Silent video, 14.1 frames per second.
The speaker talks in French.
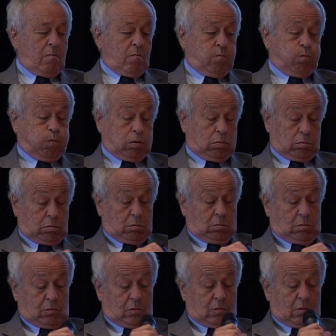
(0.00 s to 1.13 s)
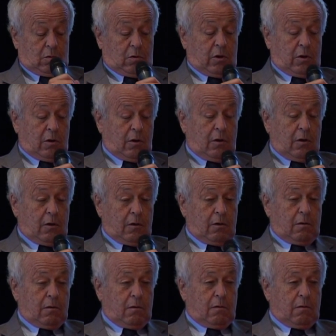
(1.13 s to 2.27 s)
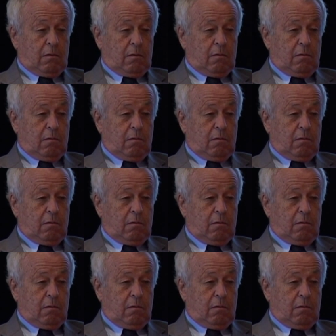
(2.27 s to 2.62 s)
les marchés financiers français Et Si qu'on puisse faire quelque chose.